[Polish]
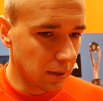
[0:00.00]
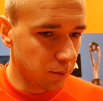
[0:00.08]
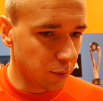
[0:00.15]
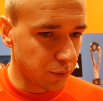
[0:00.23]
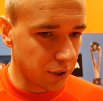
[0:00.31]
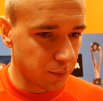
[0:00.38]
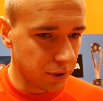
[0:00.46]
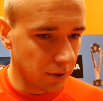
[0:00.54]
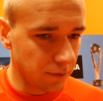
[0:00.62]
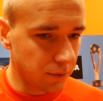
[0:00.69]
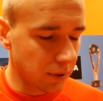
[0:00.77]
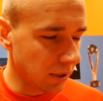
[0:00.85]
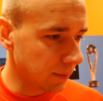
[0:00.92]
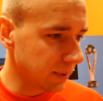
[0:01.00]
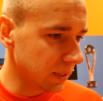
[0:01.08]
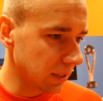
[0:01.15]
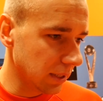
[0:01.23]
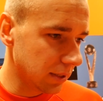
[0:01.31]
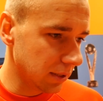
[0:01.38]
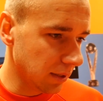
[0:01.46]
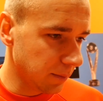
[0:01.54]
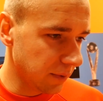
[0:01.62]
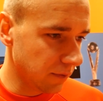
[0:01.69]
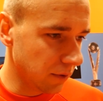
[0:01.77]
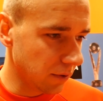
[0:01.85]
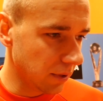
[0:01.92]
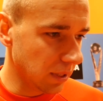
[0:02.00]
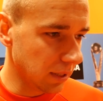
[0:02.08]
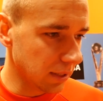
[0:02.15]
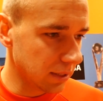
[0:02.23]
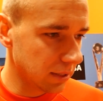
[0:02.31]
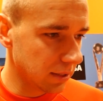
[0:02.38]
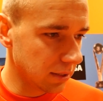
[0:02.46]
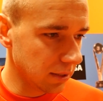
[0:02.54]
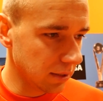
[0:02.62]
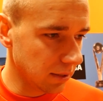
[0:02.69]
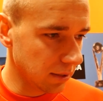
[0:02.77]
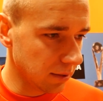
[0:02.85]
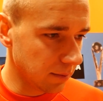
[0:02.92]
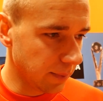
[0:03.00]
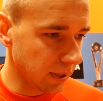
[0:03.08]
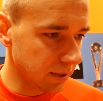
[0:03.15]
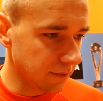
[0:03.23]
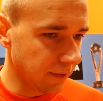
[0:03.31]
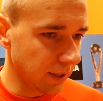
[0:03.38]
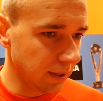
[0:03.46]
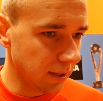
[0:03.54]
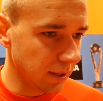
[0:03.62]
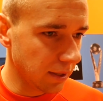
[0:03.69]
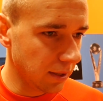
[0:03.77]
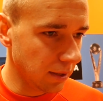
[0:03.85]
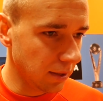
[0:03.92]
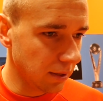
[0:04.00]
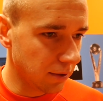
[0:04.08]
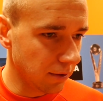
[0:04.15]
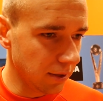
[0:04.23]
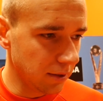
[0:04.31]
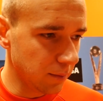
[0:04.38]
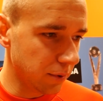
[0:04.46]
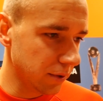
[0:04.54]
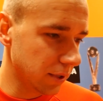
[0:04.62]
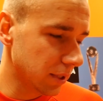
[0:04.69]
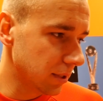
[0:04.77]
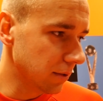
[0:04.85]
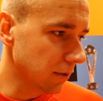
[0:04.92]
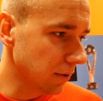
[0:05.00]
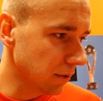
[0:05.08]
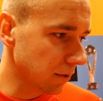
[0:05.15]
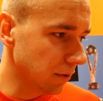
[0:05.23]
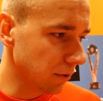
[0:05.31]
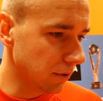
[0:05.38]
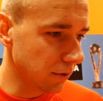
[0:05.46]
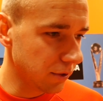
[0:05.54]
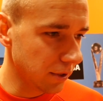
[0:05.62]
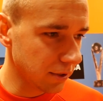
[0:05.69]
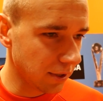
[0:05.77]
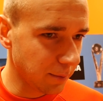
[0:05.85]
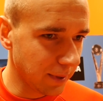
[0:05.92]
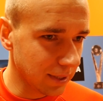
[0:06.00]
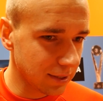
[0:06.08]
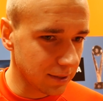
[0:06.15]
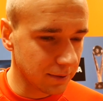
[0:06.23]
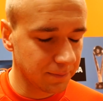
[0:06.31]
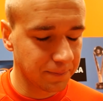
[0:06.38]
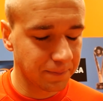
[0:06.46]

bo przed przerwą na reprezentację na pewno to dla nas e, bardzo fajne i, i kolejny bodziec do, do, do ciężkiej pracy